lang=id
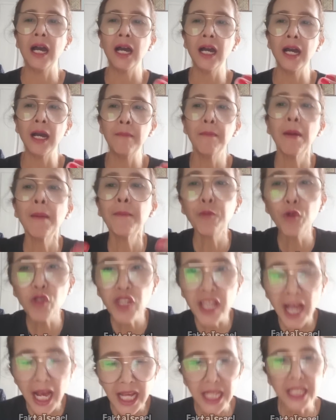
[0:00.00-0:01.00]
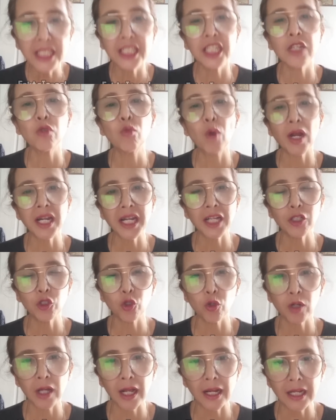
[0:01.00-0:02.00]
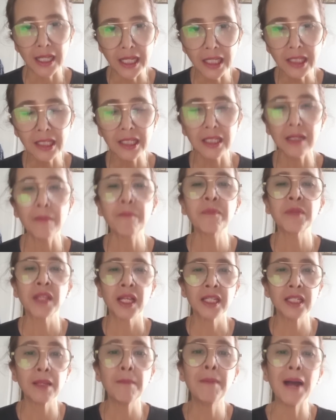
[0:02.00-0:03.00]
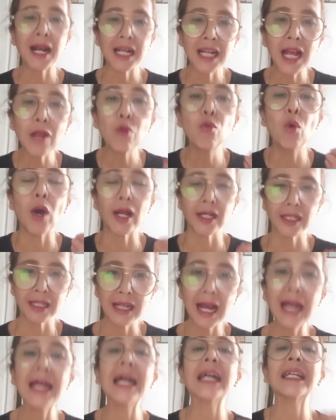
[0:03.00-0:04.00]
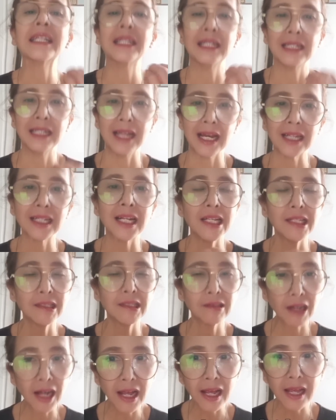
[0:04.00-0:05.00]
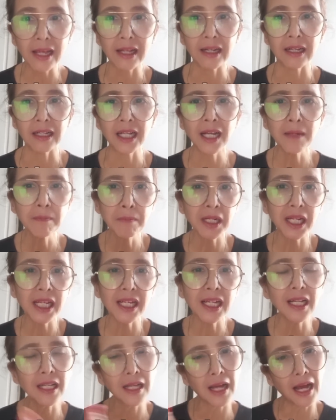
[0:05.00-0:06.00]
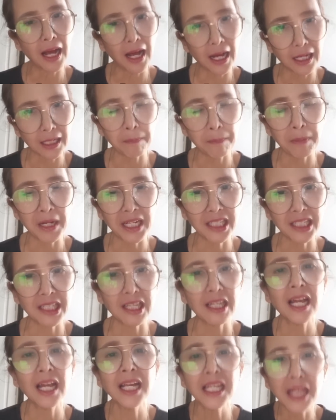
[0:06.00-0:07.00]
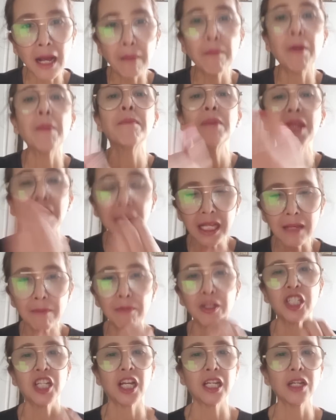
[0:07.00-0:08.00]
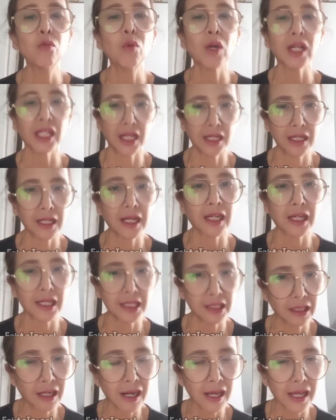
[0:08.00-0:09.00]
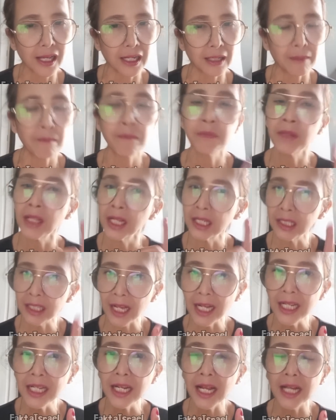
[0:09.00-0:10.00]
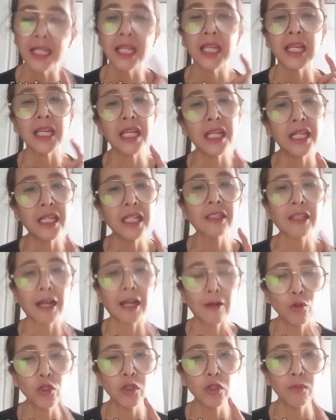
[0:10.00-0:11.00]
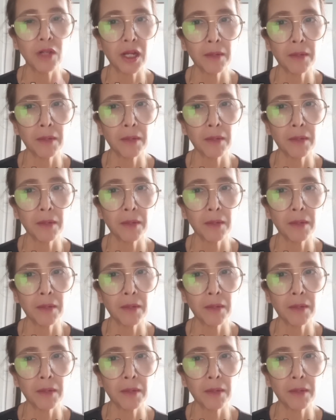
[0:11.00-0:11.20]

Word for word: uh, mempunyai jiwa nasionalis sebagai warga negara Israel. Kan mereka Arab Palestina yang memilih menjadi warga negara Israel. Sekali lagi, ini tahun